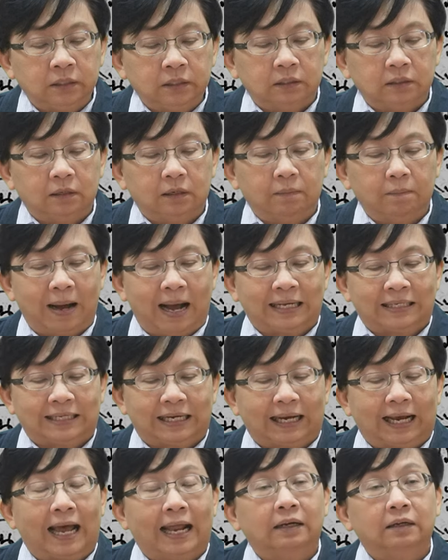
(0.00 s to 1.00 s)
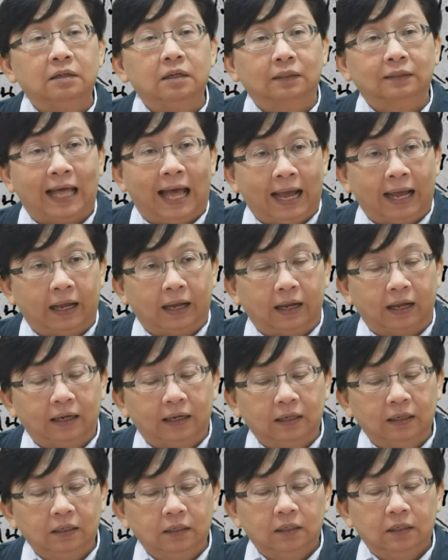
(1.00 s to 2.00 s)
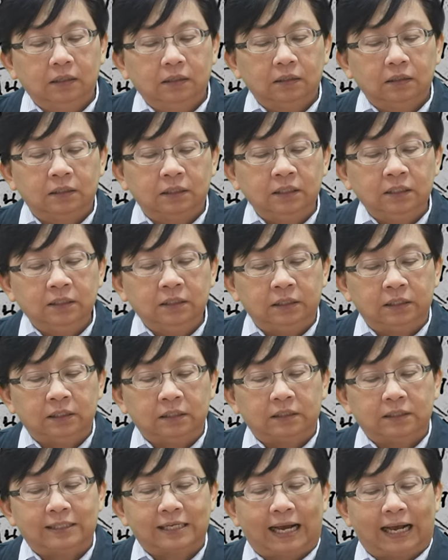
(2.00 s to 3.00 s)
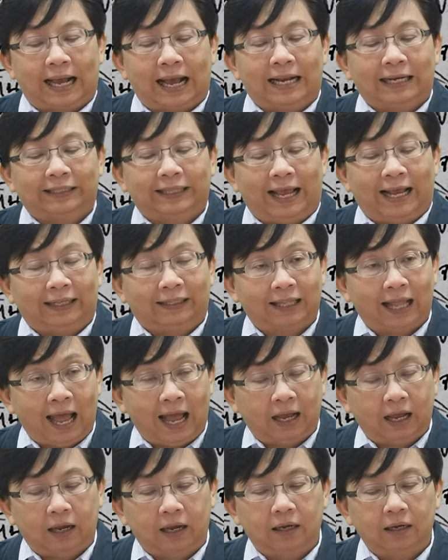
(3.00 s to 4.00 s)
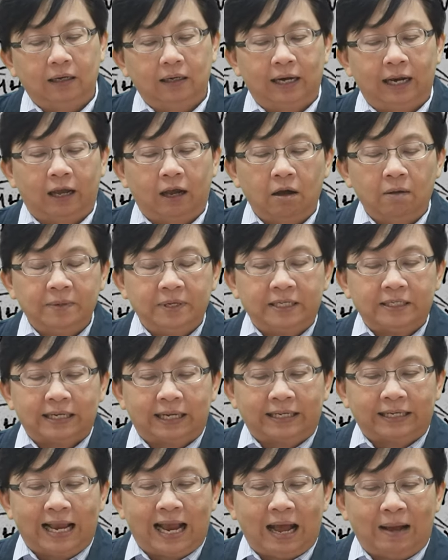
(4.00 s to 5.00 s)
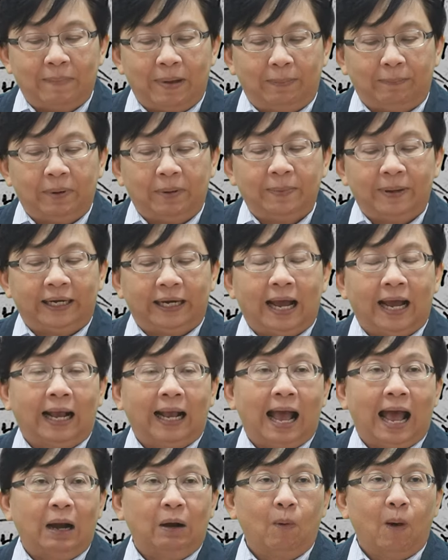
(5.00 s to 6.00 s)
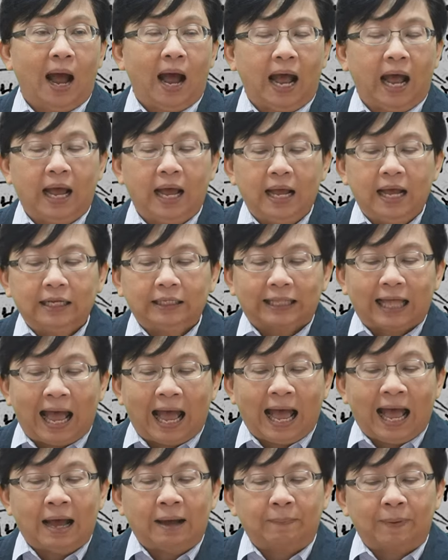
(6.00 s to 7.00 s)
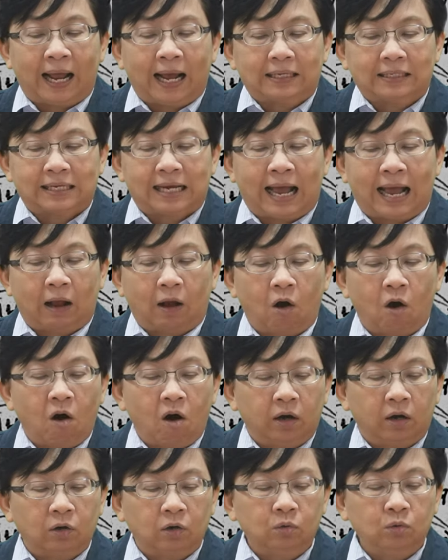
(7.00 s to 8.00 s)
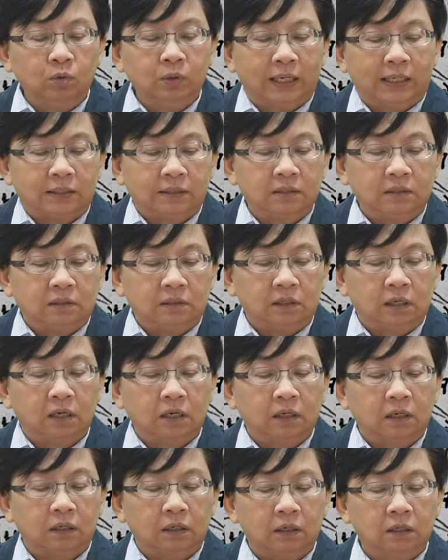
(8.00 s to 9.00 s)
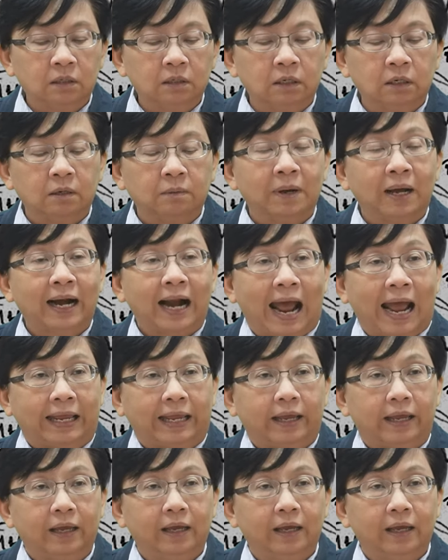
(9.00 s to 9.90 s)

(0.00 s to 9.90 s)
หนึ่งมาจากการเลือกตั้งครึ่งหนึ่งจากการแต่งตั้งแล้วก็มีสัญญาแบบไม่เป็นทางการว่าถ้าประชากรรู้หนังสือเกินครึ่งหนึ่งเมื่อไหร่